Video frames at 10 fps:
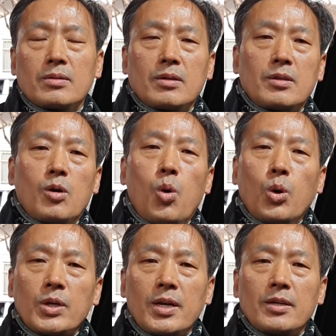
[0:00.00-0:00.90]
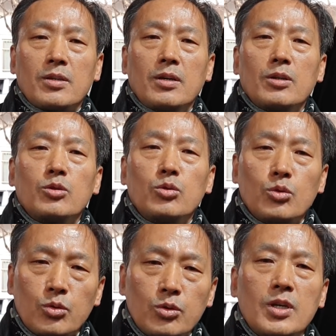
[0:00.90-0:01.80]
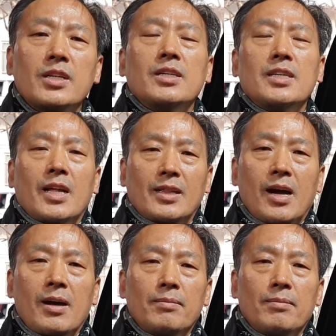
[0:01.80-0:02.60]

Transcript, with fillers: 그죠 5년에서 6년이 됐다.